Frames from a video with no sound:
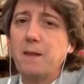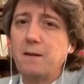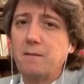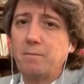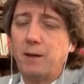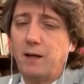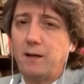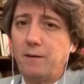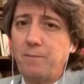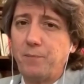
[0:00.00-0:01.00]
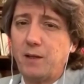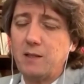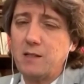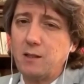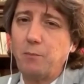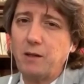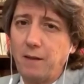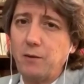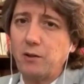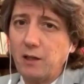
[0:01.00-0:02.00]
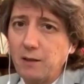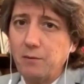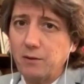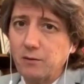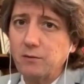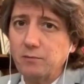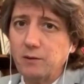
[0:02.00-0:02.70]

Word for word: para que exista un verdadero equilibrio ¿no?